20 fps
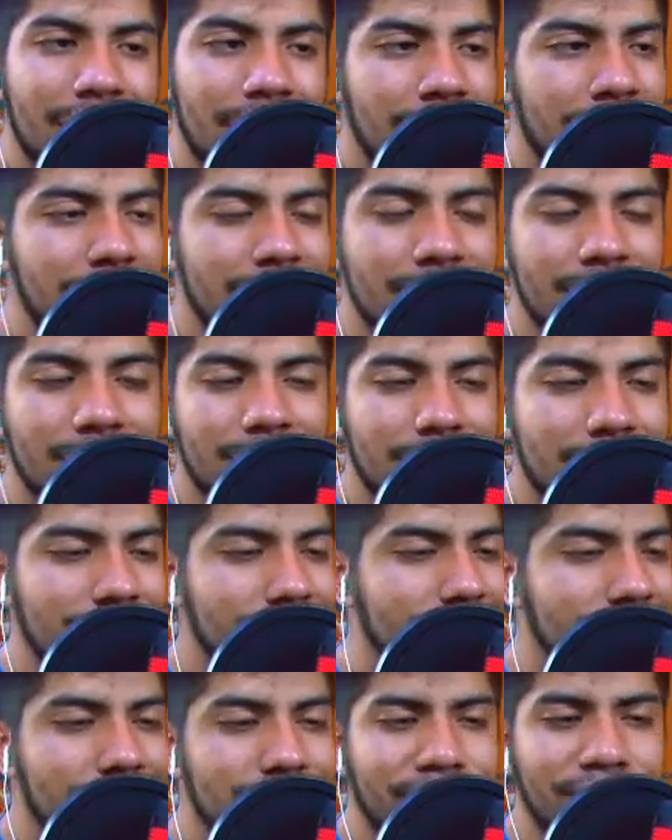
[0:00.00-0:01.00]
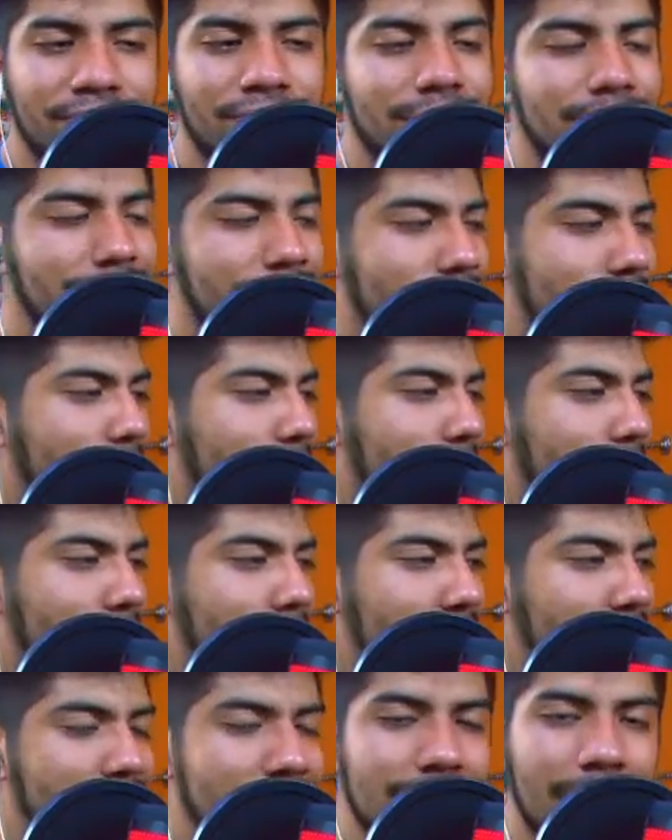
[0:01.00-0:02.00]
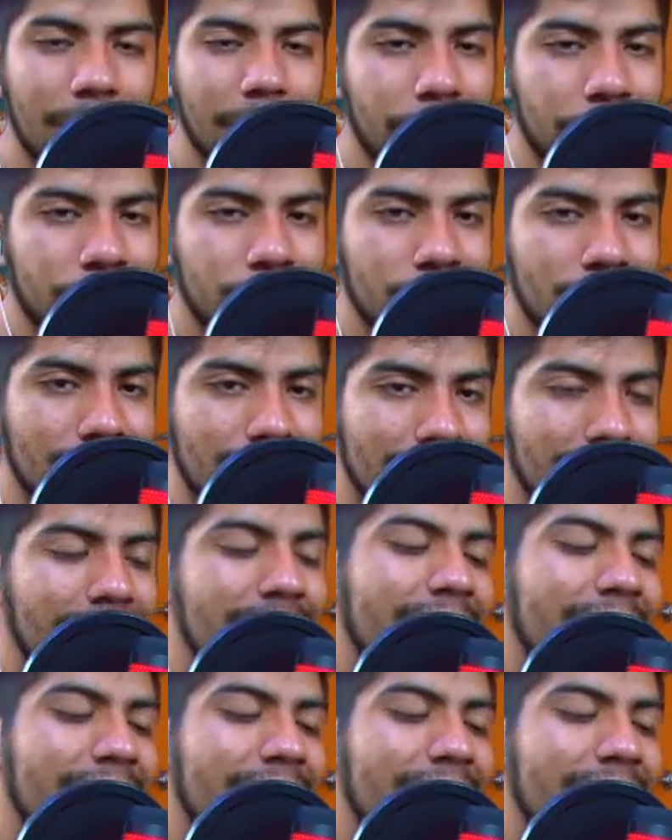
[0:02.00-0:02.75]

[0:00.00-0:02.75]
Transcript: Es sabroso.